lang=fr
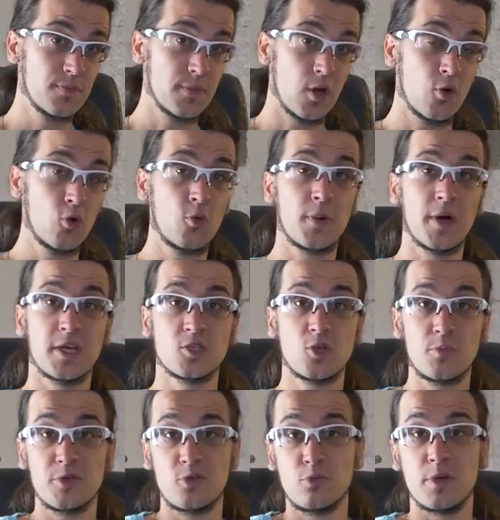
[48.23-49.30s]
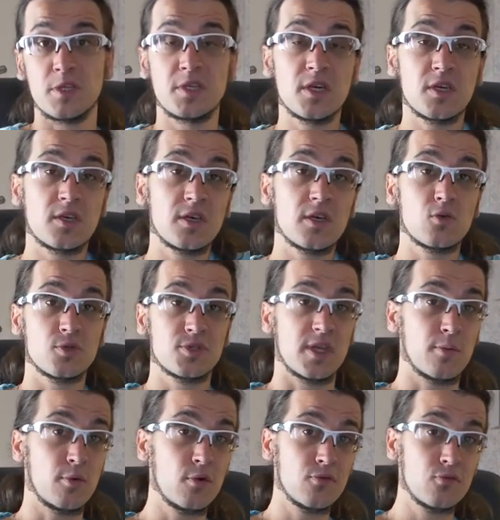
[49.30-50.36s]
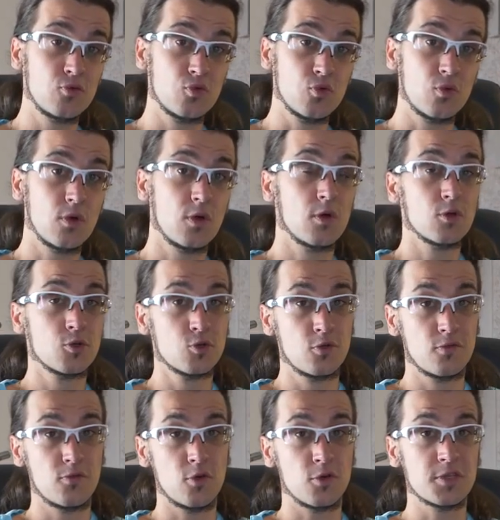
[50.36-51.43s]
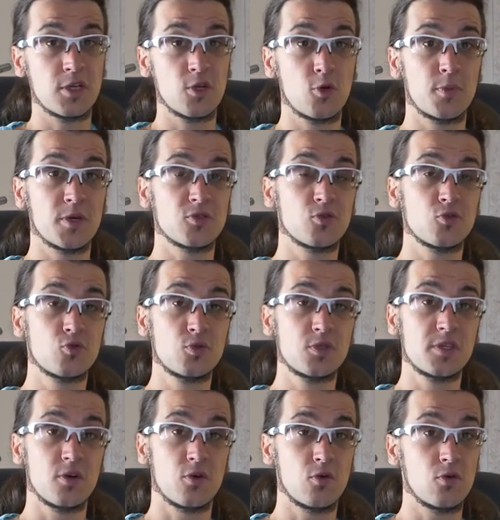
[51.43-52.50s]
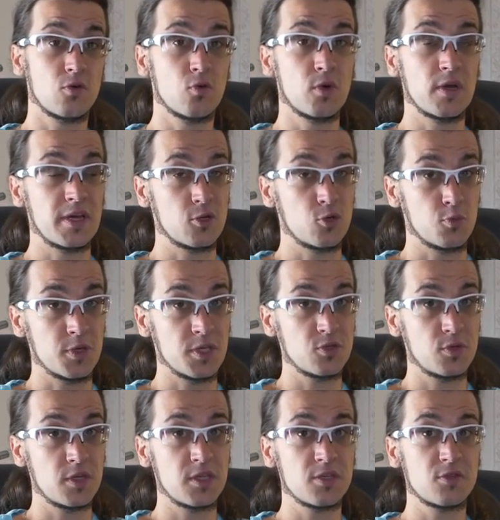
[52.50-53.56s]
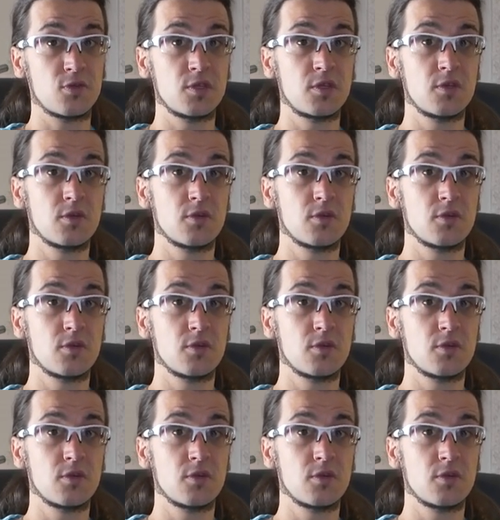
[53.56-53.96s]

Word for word: L'eau par exemple est une matière qui est constamment en fusion, sauf lorsqu'elle repasse en dessous de zéro où elle récupère son état solide.